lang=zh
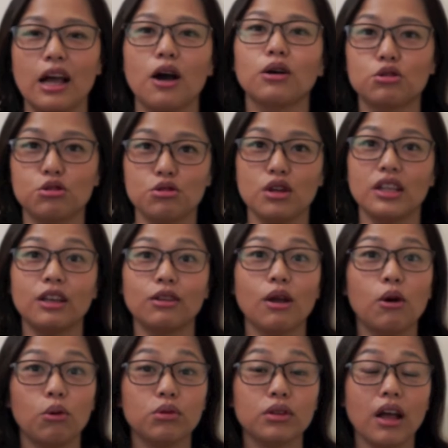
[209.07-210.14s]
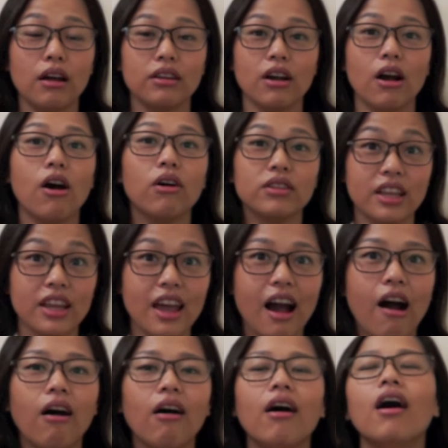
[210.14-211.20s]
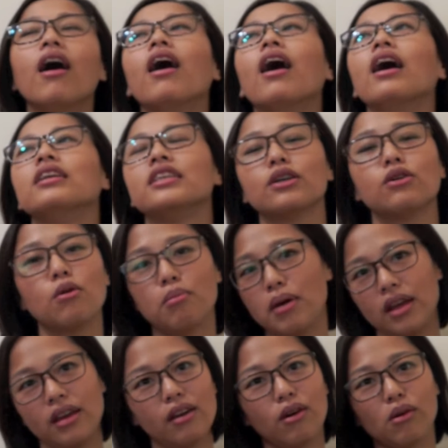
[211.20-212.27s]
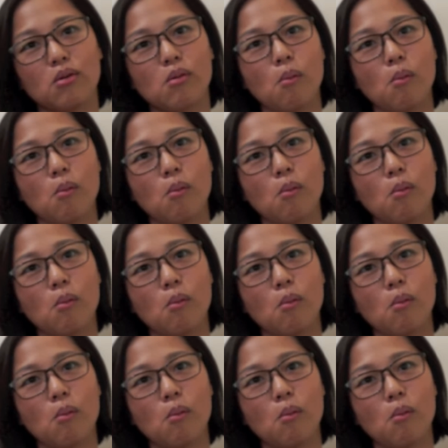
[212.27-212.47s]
然后学那段舞蹈以后跳，结果没有，